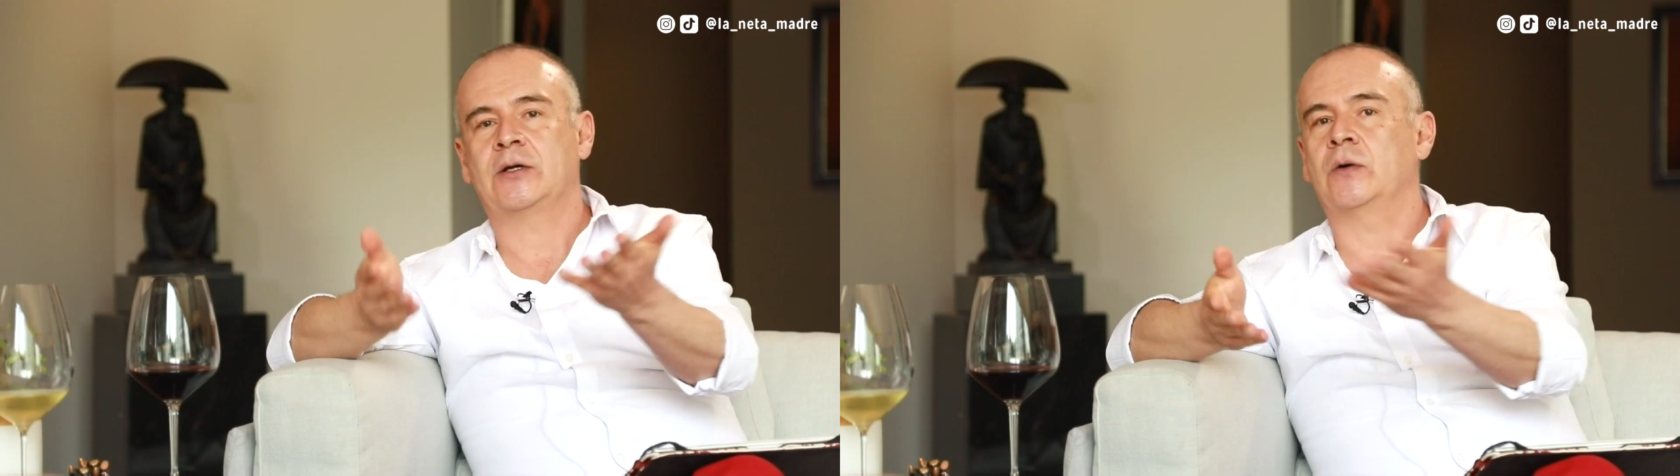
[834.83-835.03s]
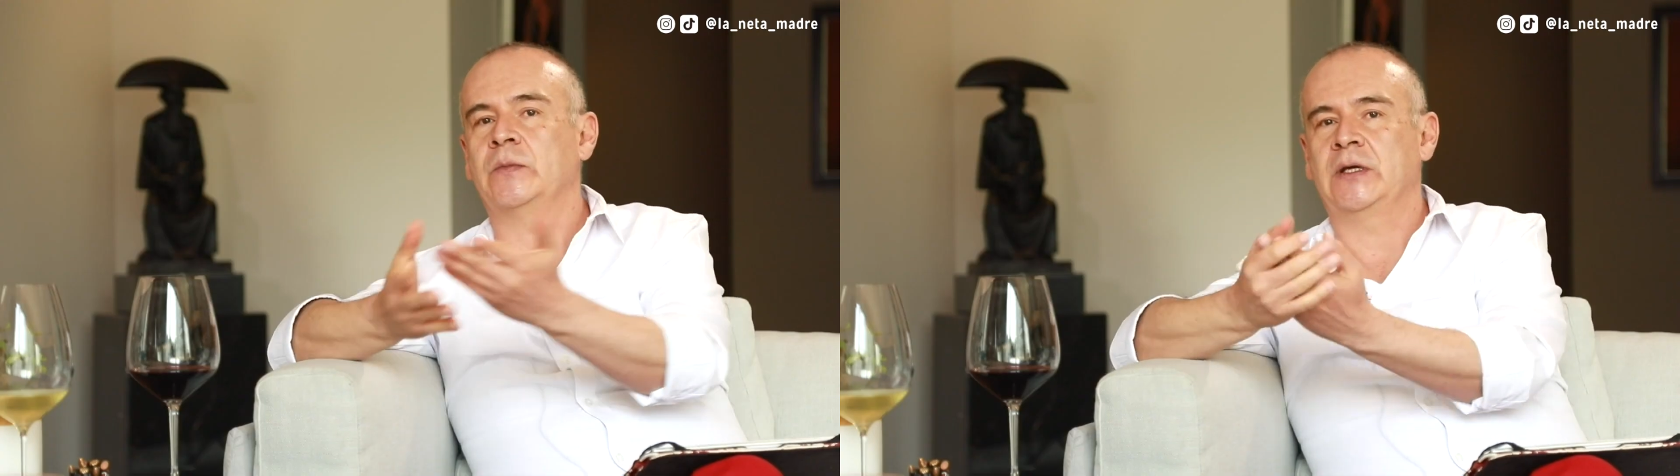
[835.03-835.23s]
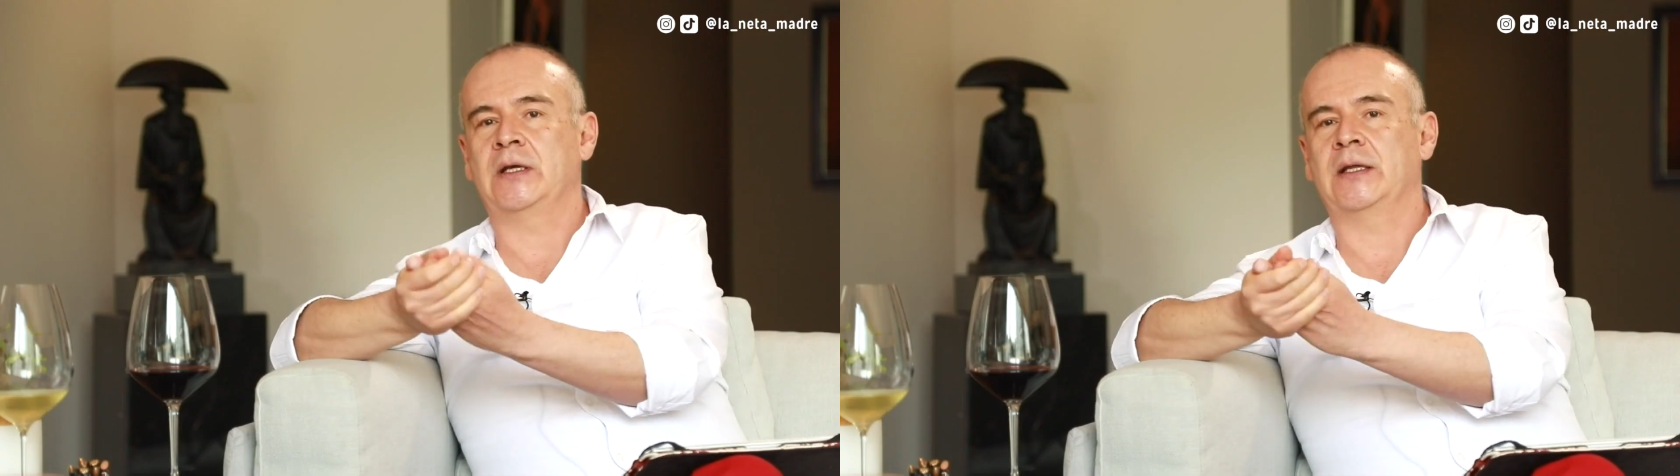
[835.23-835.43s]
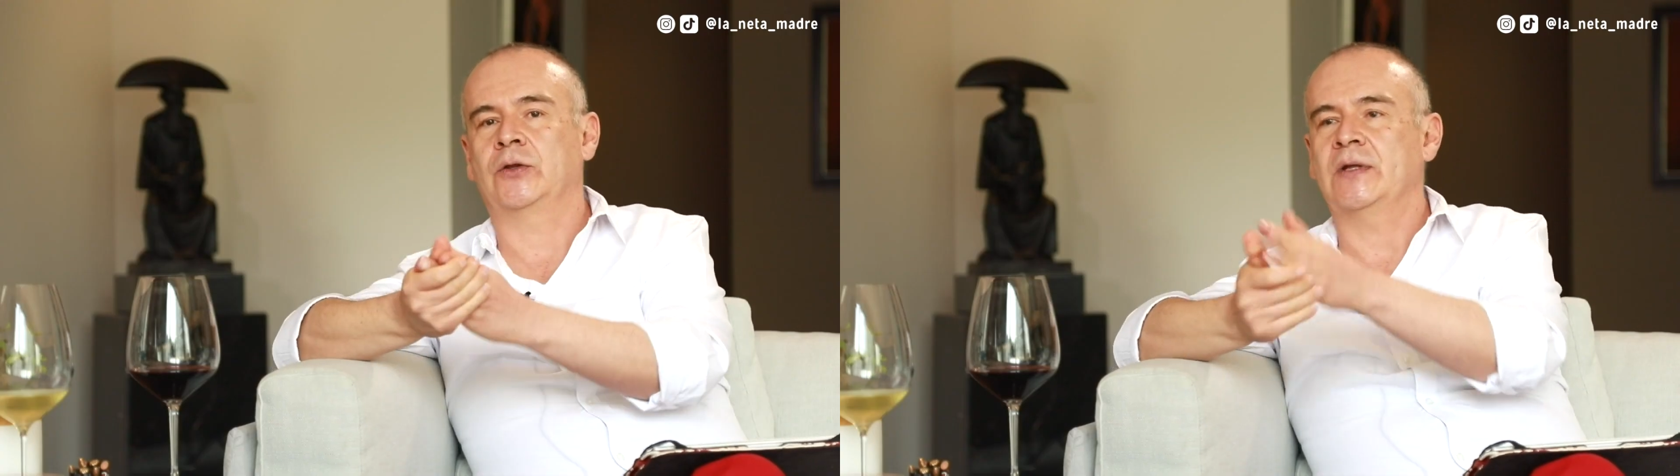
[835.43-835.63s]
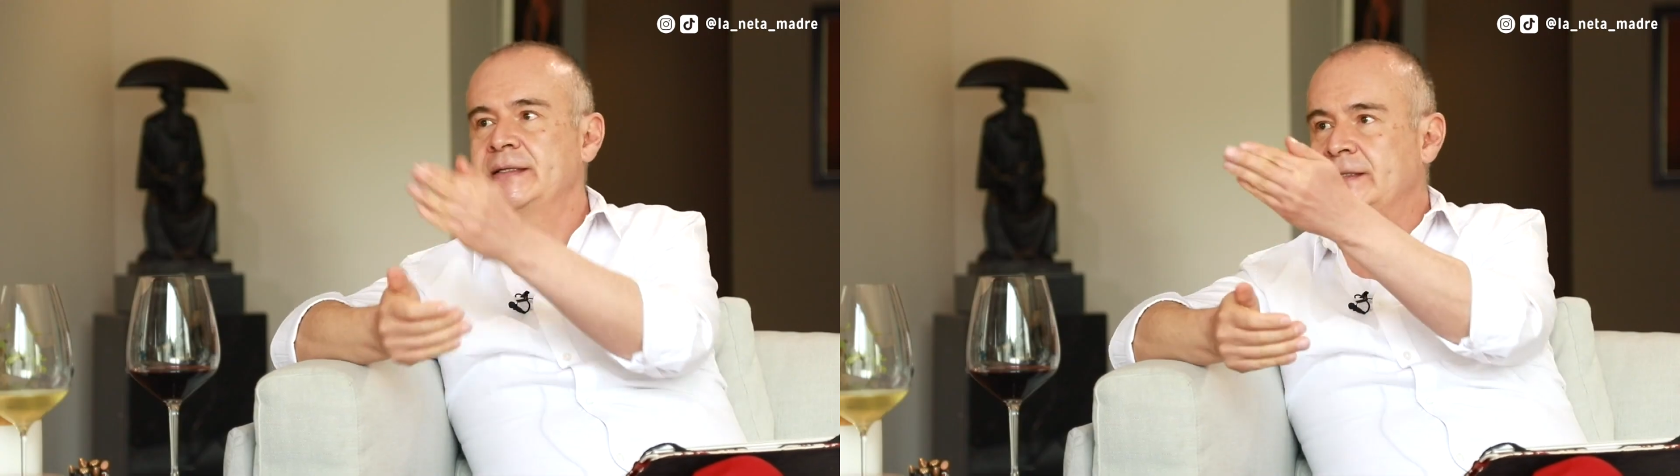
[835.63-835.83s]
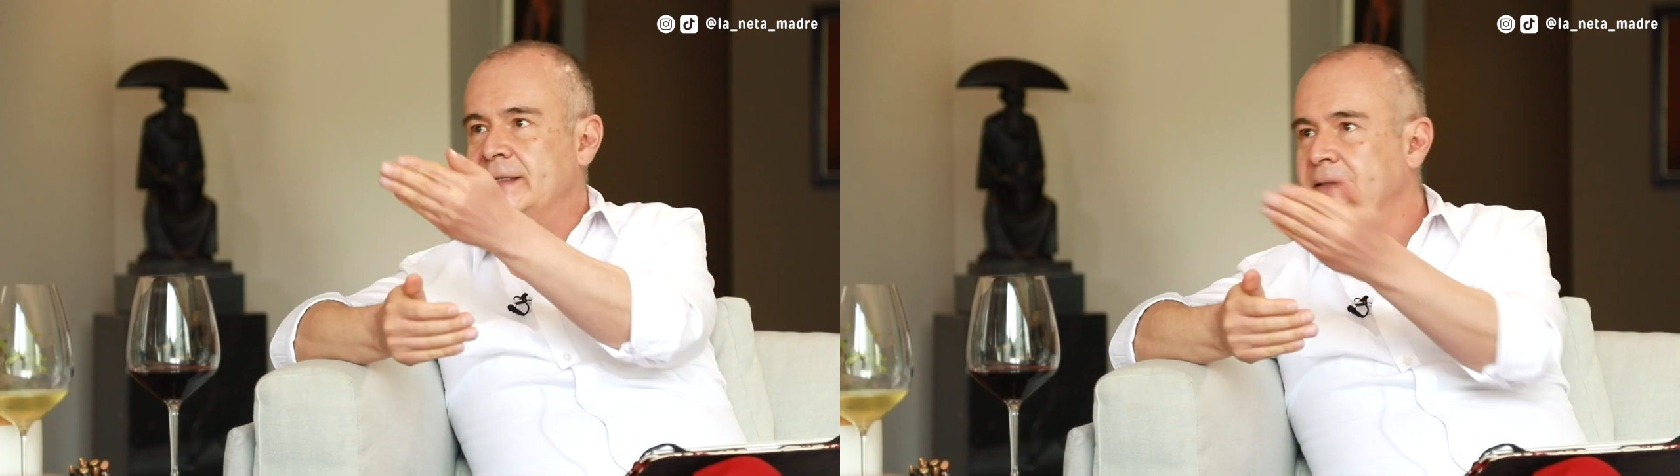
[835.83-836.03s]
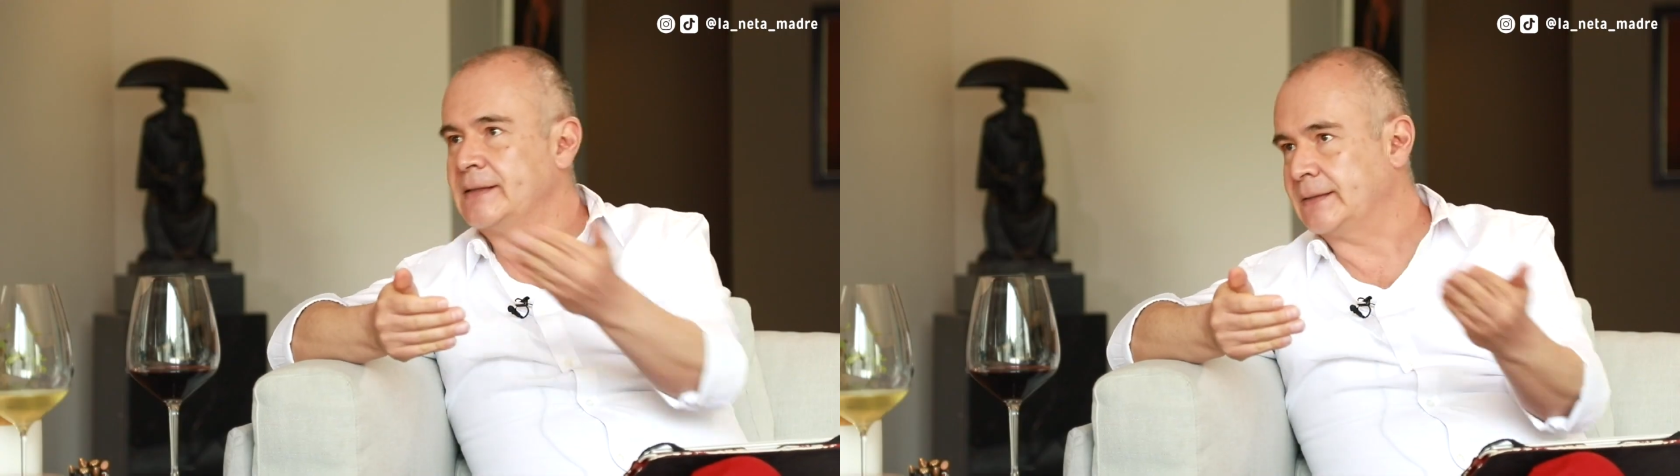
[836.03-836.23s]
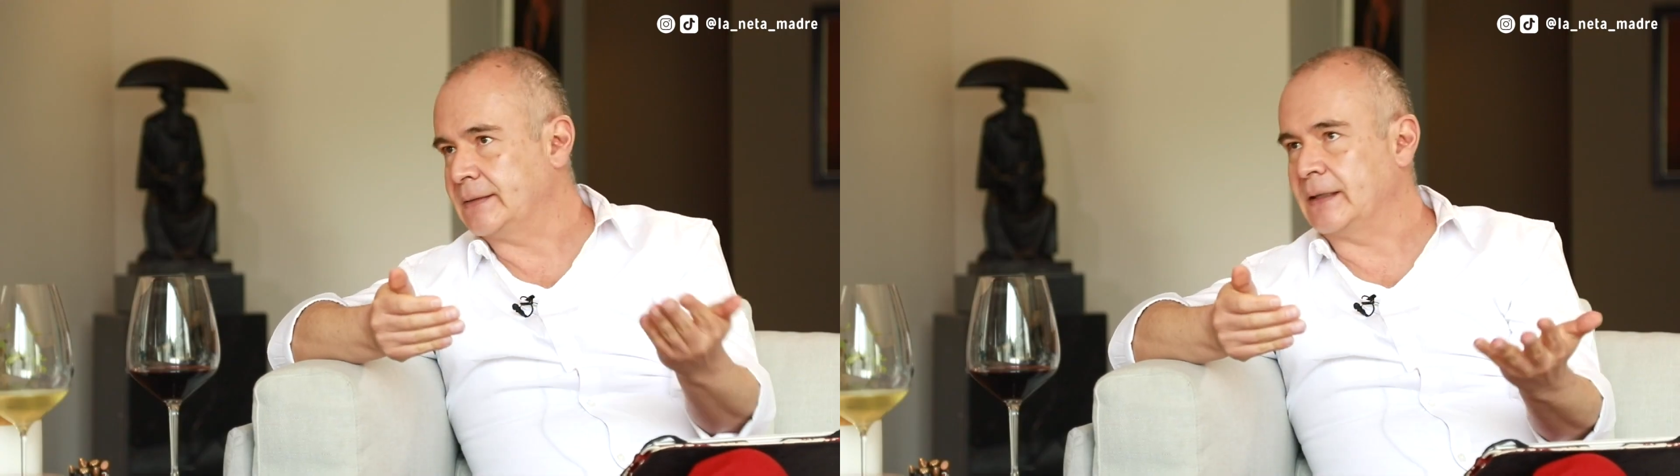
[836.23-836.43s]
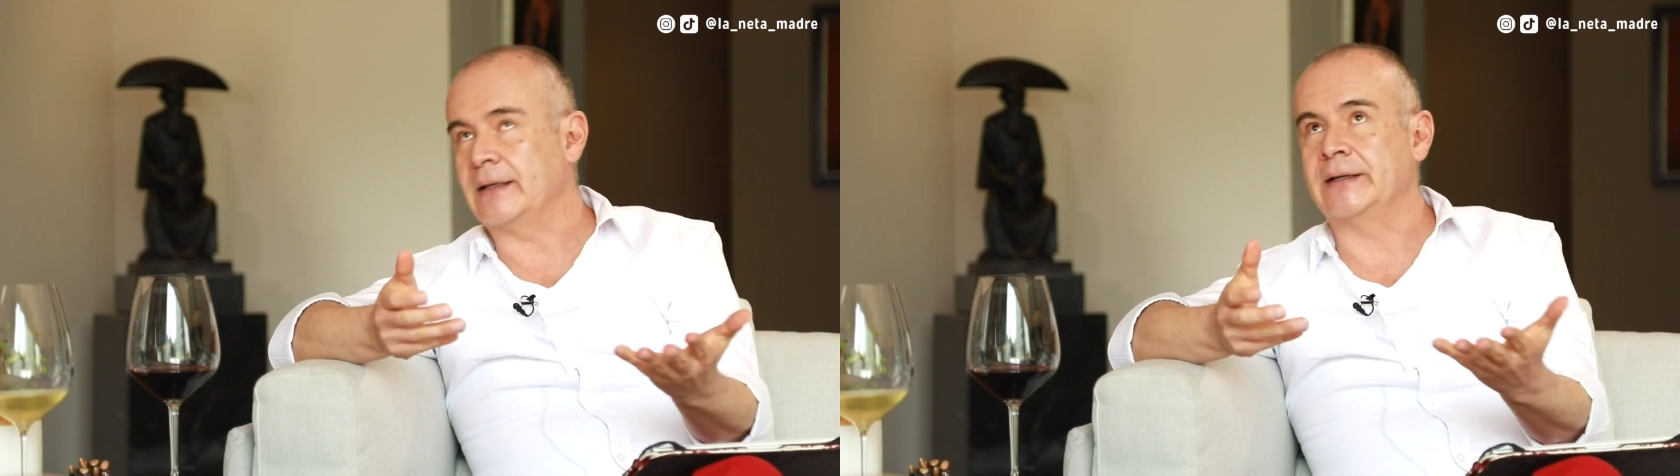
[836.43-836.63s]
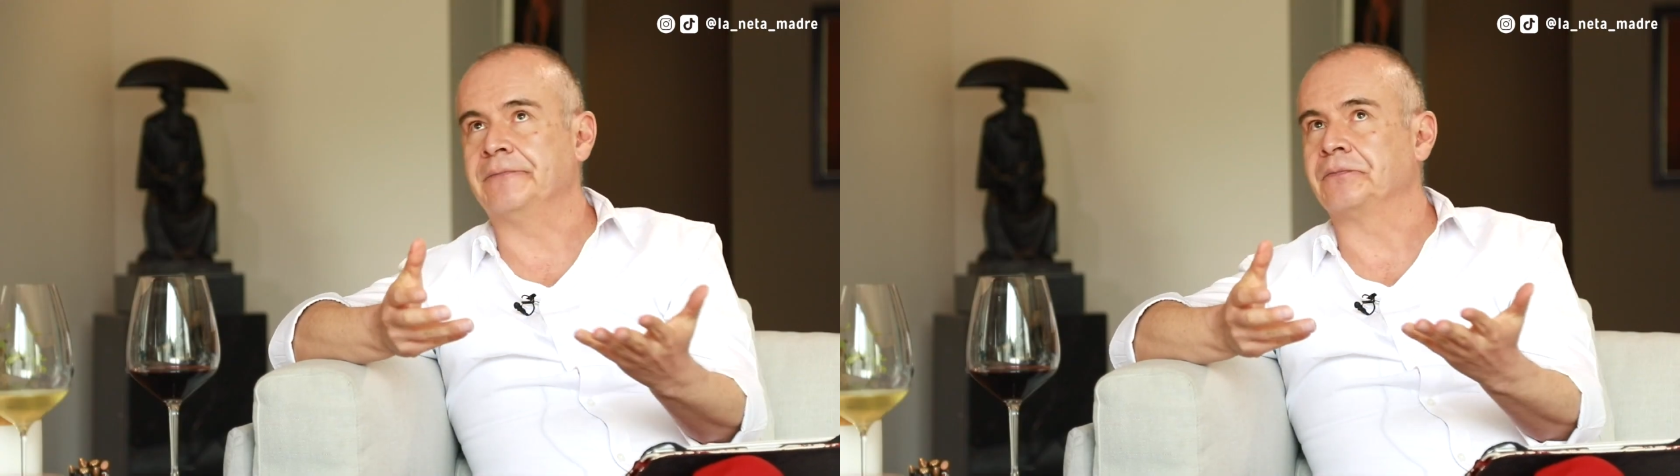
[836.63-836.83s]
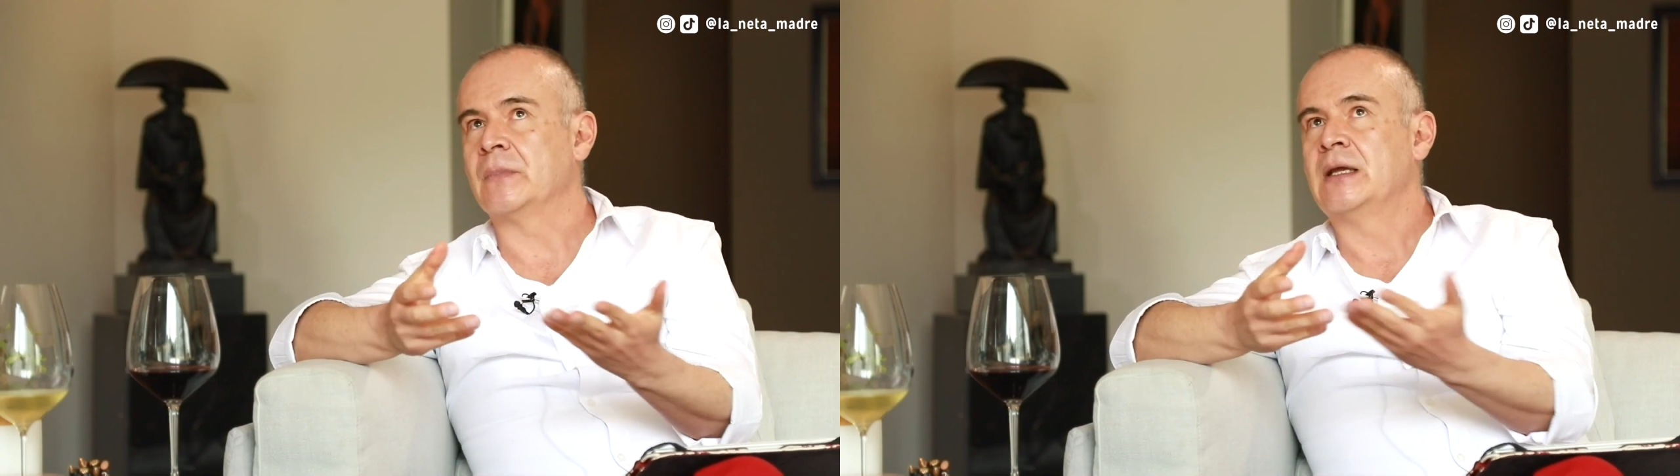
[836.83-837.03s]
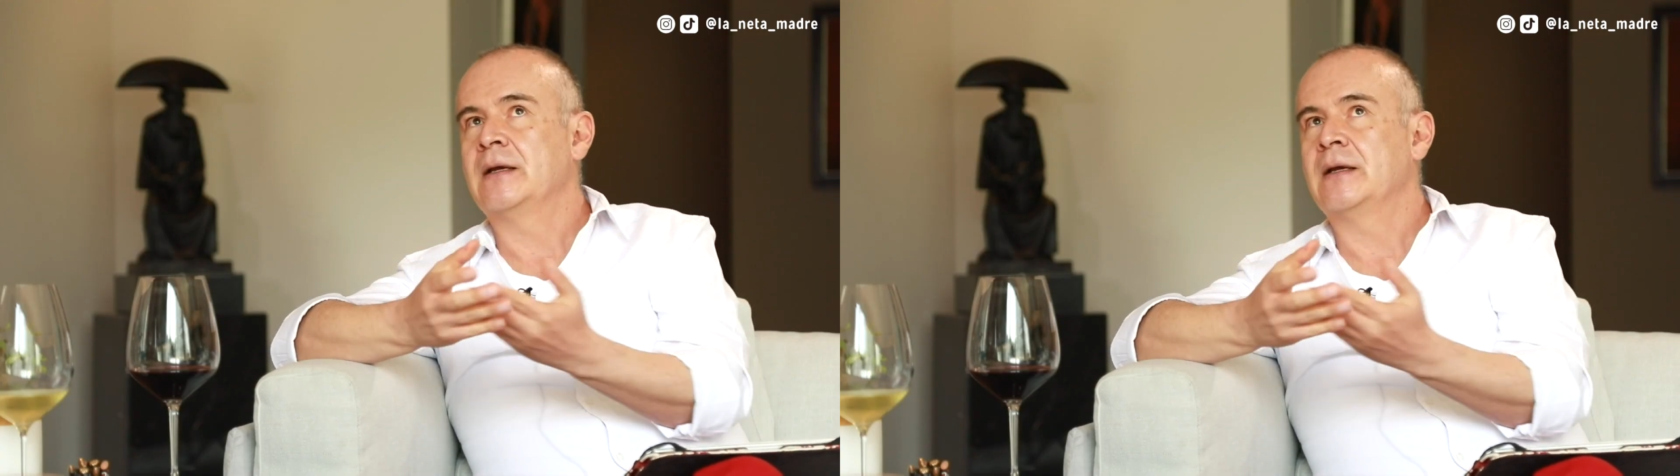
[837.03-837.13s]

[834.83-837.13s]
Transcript: con, y en todas estas em,